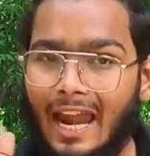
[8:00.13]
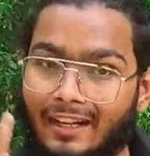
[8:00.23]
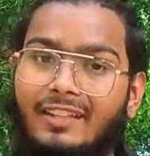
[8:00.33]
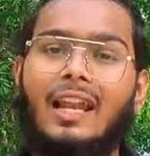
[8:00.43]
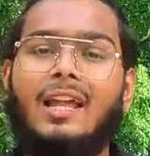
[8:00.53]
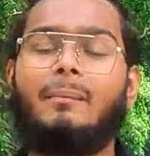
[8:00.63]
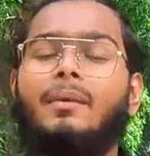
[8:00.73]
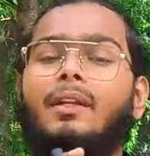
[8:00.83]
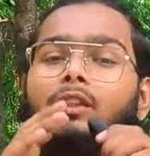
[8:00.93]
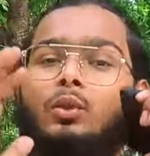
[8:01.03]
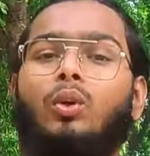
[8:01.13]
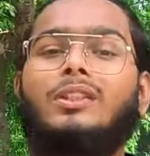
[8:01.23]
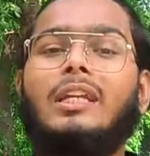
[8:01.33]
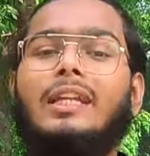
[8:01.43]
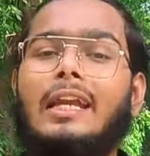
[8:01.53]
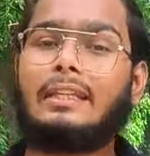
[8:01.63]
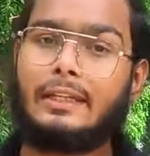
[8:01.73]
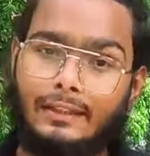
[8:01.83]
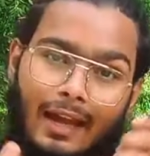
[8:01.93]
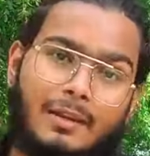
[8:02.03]
ऐड चलाएँ अपने स्टोर्स के लिए कैसे
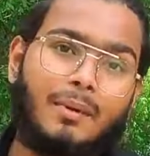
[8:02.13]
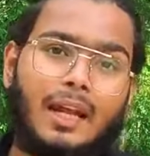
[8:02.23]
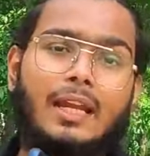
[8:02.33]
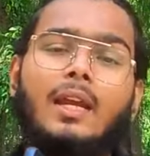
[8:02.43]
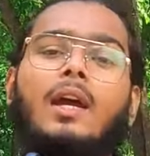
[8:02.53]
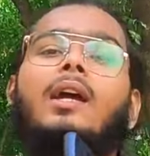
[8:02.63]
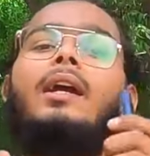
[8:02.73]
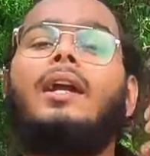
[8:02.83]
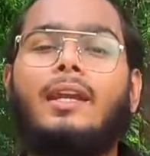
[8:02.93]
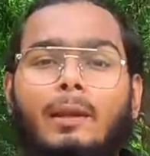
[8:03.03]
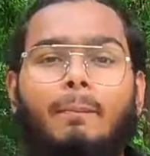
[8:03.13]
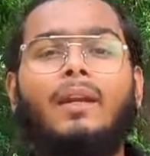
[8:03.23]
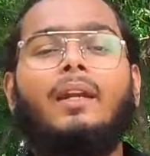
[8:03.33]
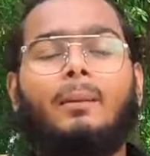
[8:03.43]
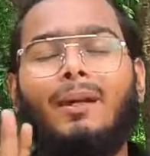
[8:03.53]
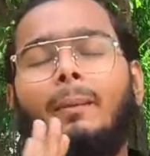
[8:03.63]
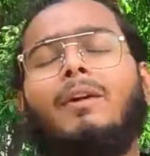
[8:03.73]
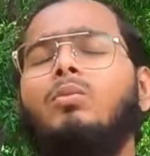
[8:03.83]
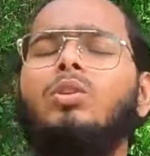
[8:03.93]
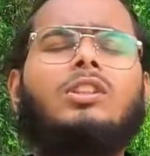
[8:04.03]
डिज़ाइन बनाएं एक एक प्रिंट मतलब
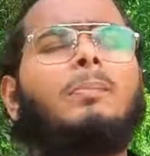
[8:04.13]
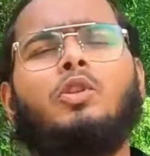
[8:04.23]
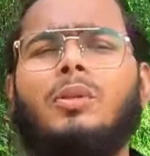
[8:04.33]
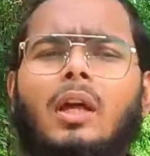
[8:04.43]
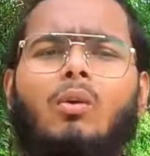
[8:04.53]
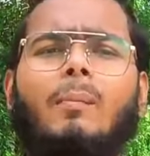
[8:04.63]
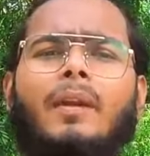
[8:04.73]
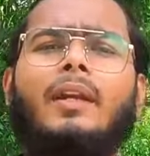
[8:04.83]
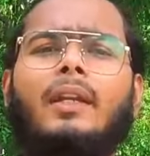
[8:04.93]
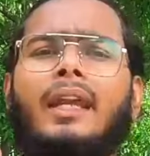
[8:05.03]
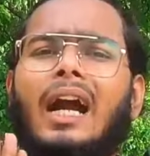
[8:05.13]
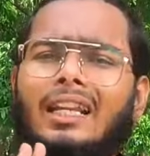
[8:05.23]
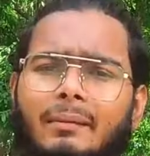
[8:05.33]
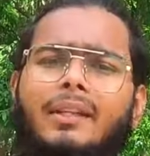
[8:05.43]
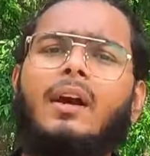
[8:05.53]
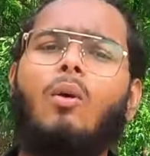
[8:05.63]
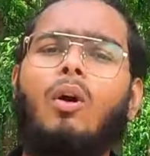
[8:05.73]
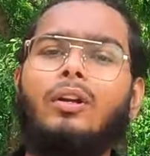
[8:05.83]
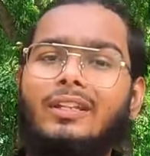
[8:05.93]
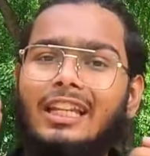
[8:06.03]
मैं तुमको सब कुछ बताऊँगा प्रिंट निकाल के भी
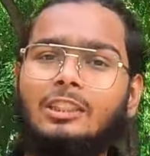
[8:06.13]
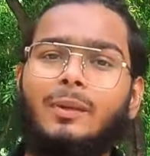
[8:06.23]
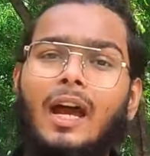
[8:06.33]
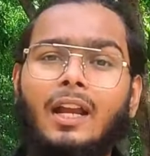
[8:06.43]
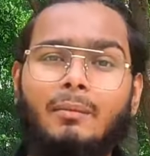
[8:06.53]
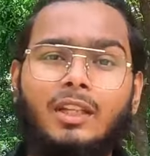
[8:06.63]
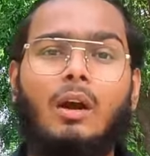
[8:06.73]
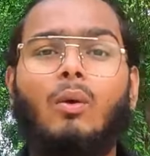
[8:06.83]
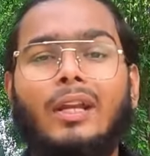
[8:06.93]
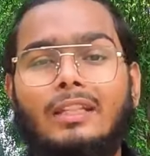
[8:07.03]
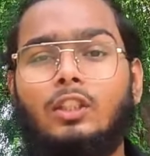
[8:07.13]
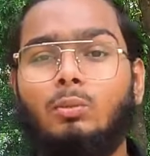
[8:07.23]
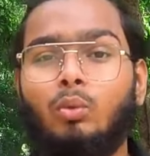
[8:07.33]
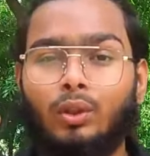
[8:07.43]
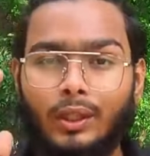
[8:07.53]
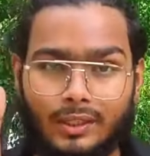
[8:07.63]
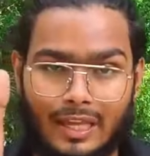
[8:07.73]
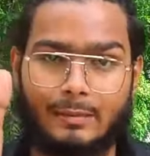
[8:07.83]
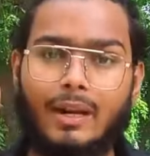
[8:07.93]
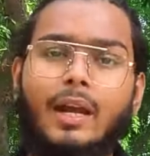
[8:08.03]
दिखाऊंगा और डिज़ाइन बना के भी दिखाऊंगा कैसे तुम खुद के
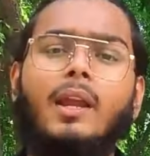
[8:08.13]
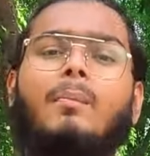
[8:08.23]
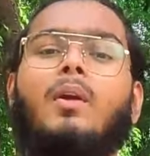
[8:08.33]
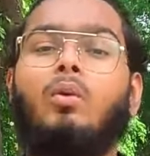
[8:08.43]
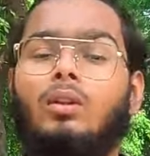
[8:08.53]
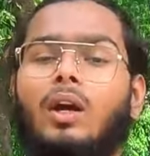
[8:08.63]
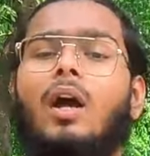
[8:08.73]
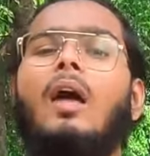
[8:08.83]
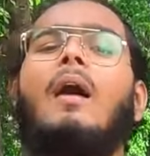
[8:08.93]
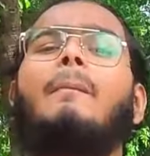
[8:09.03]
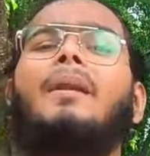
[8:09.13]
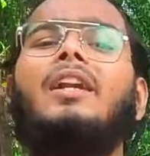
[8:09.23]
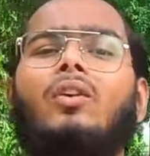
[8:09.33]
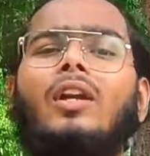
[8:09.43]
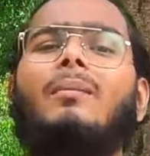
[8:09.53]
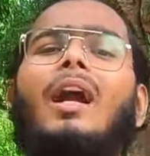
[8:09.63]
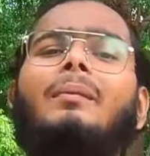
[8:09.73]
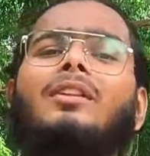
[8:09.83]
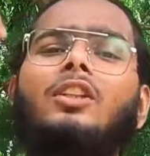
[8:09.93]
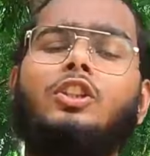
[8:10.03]
डिज़ाइन बना के अपना खुद का प्रिंट ऑन
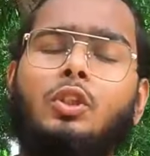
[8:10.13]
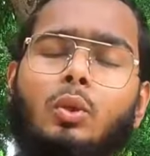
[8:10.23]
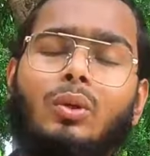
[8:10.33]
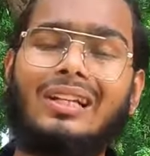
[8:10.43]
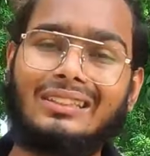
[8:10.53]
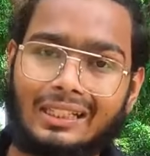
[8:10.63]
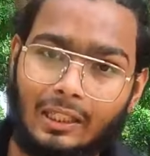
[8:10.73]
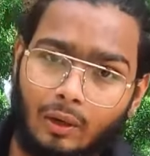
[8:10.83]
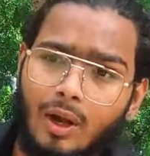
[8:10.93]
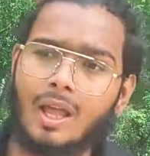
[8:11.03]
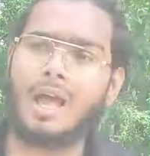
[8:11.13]
डिमांड बिजनेस शुरू कर सकते हो